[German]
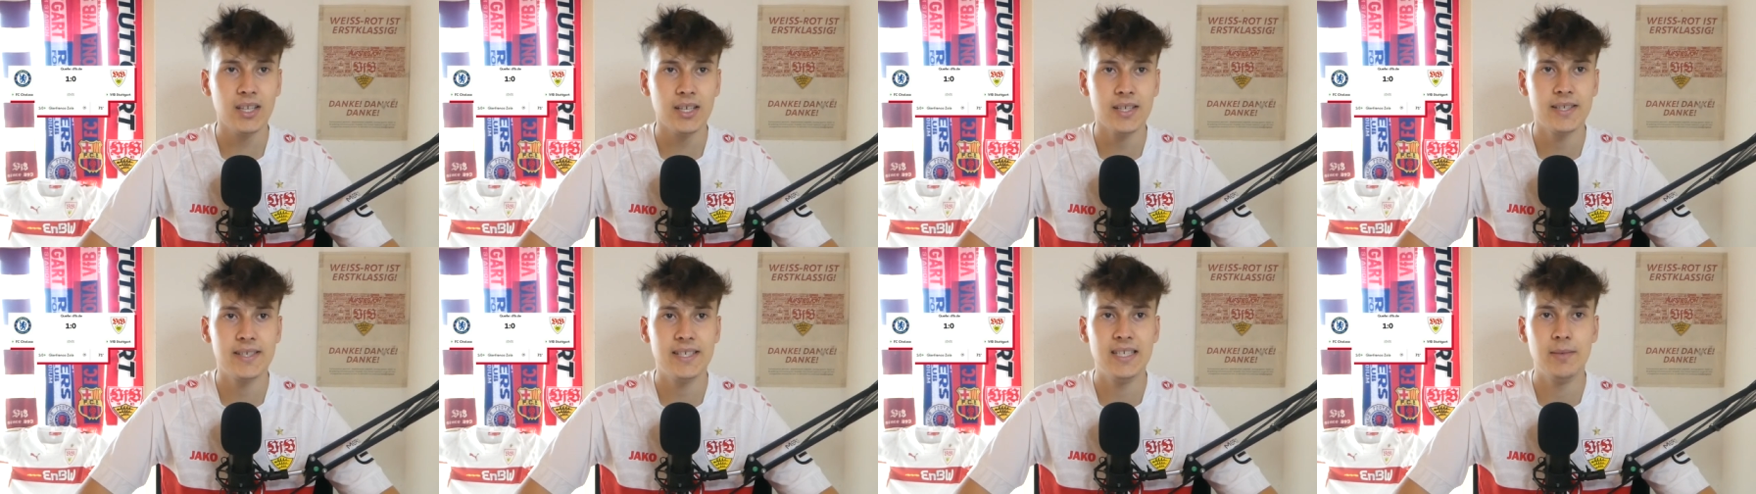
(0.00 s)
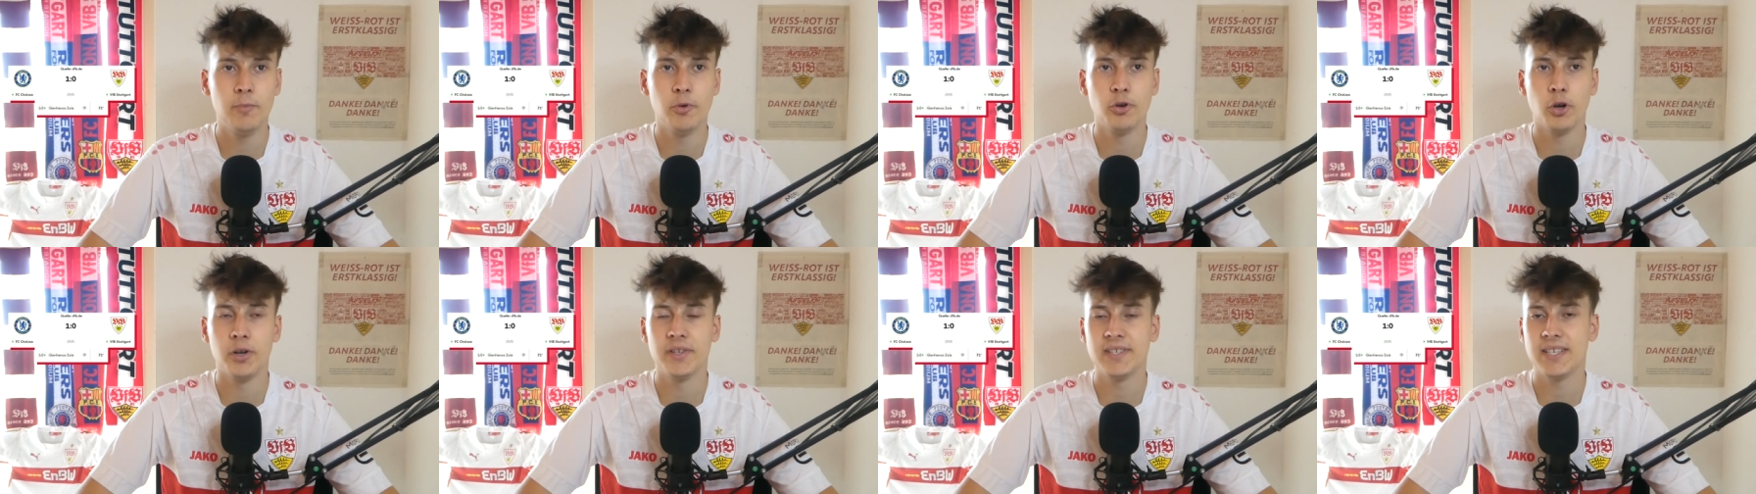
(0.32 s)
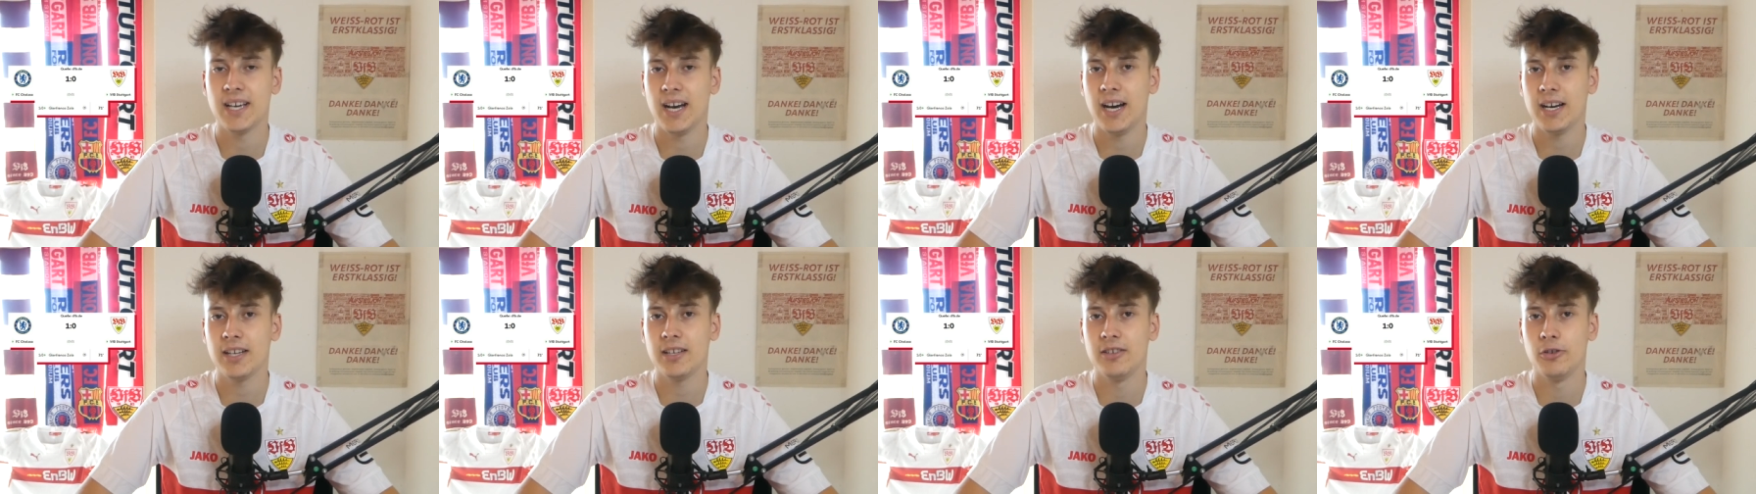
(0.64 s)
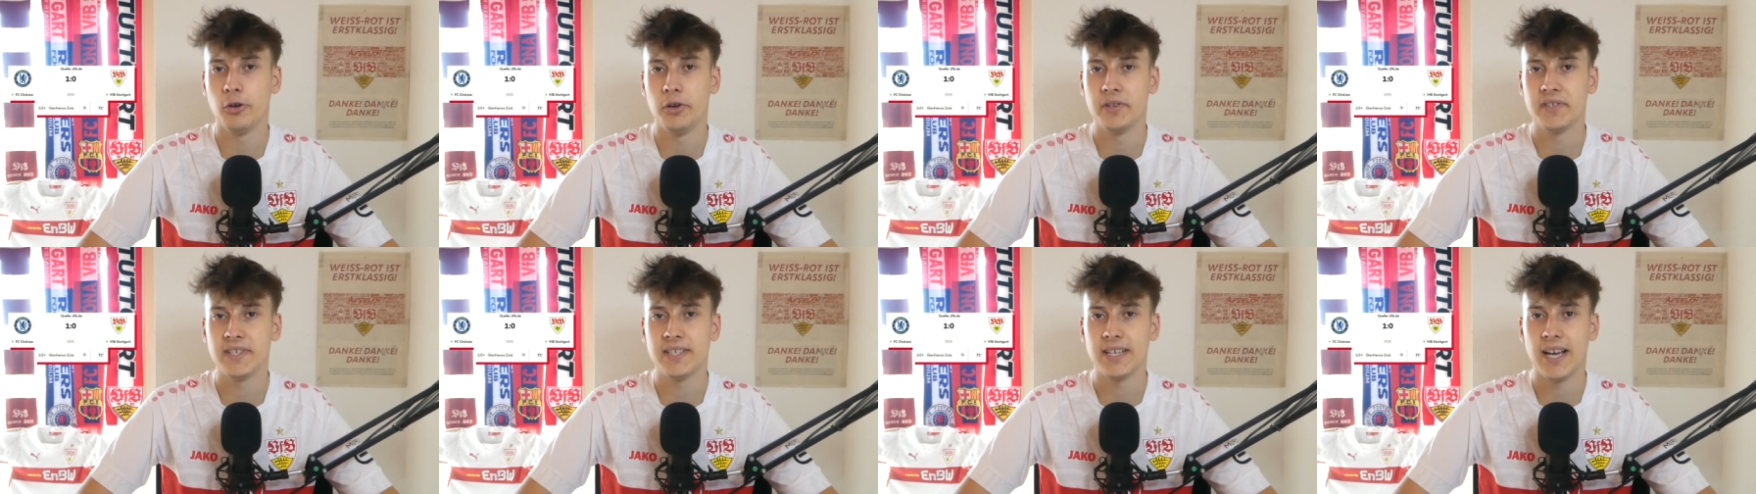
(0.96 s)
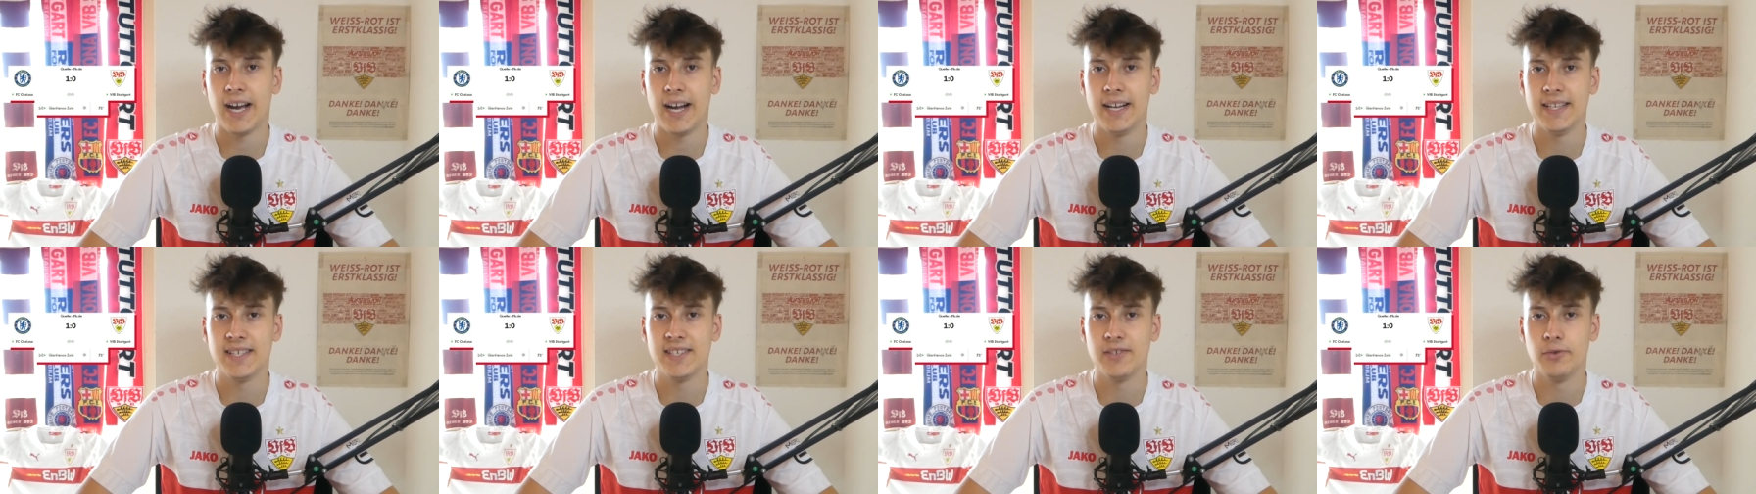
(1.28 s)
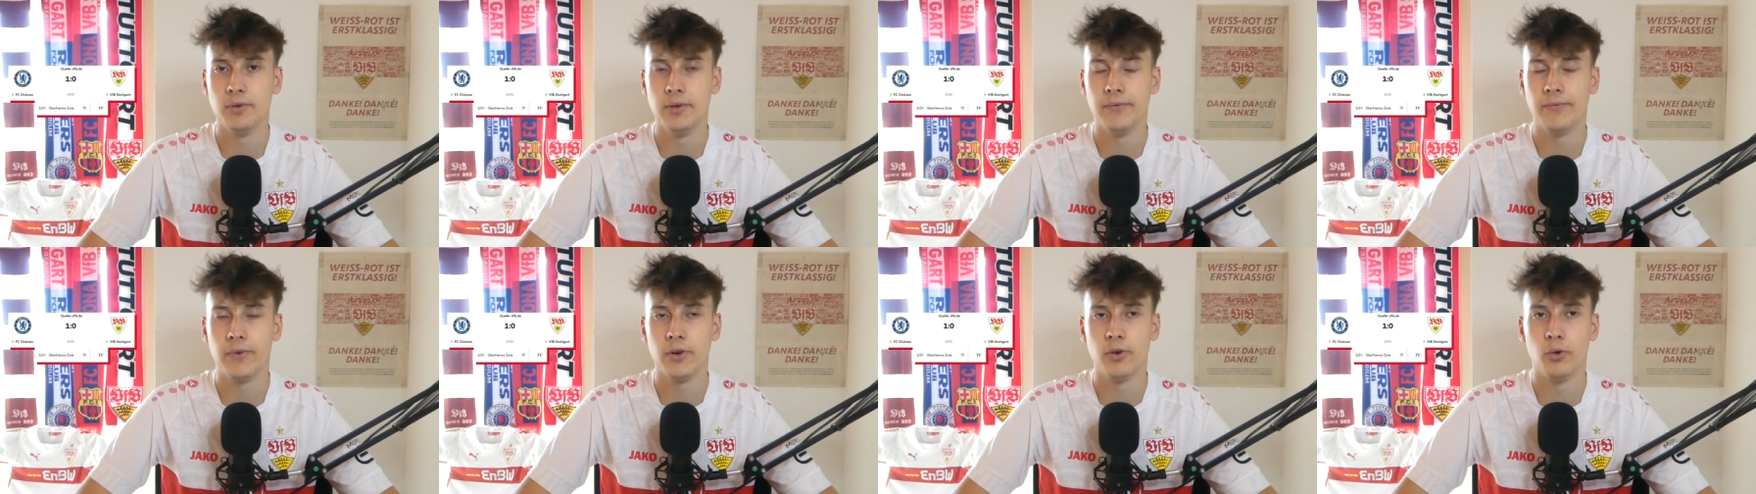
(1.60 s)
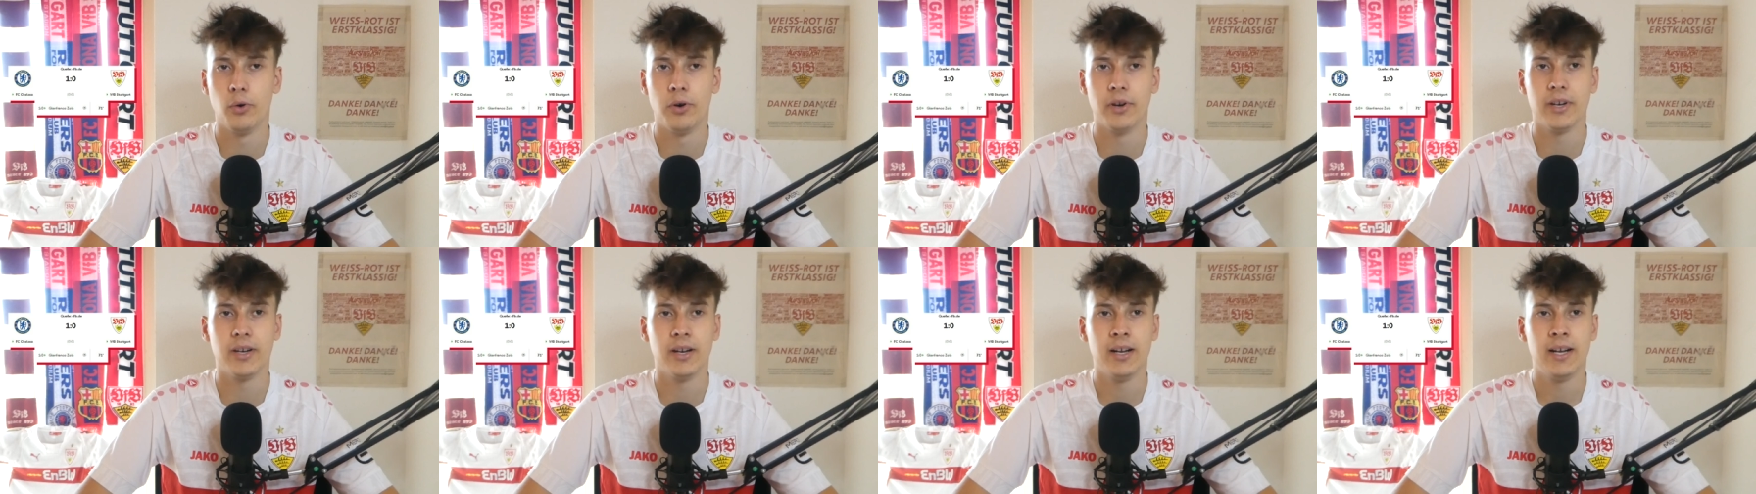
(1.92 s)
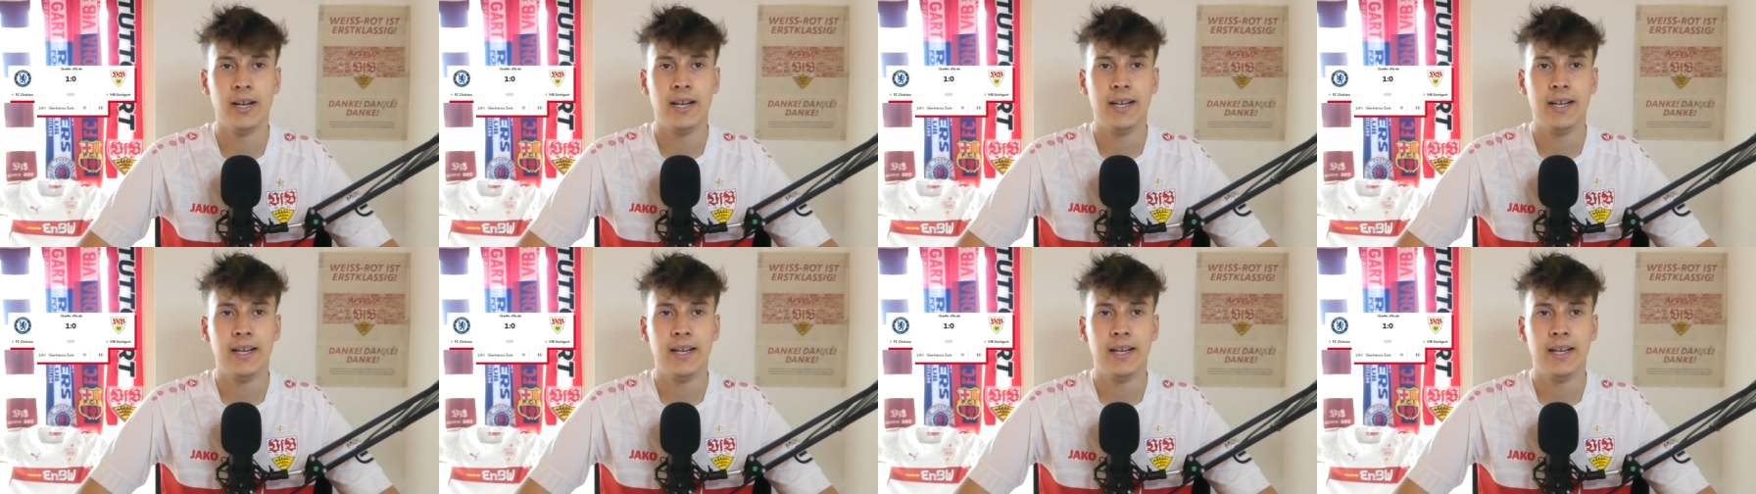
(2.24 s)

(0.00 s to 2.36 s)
97, 98, 1-0 verloren